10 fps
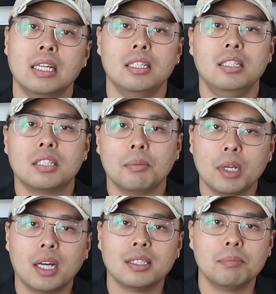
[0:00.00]
2,000명,
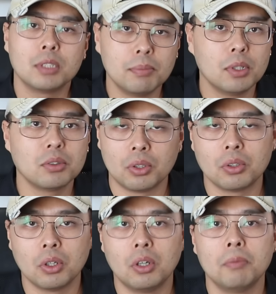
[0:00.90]
한 3,000명
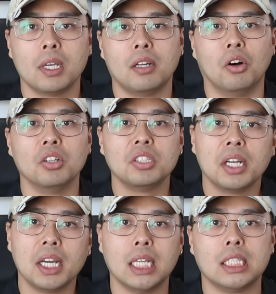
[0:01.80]
정도 네,
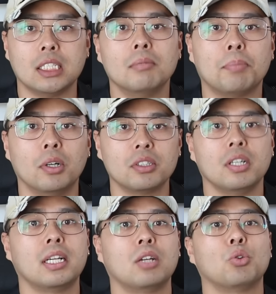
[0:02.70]
러시아에 지금 벌써
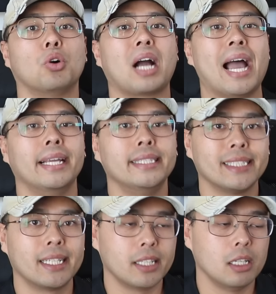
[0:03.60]
이렇게 또 가 있는
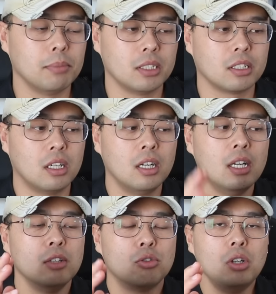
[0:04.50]
상태이면서
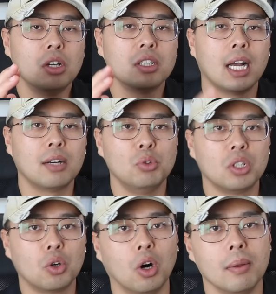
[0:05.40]
훈련을 하고
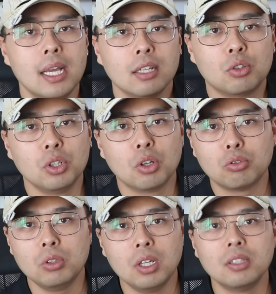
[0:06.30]
있고 그리고
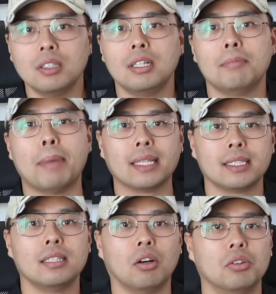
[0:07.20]
훈련을
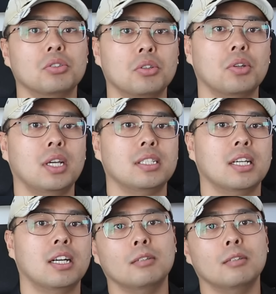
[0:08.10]
마친 어느 정도 이제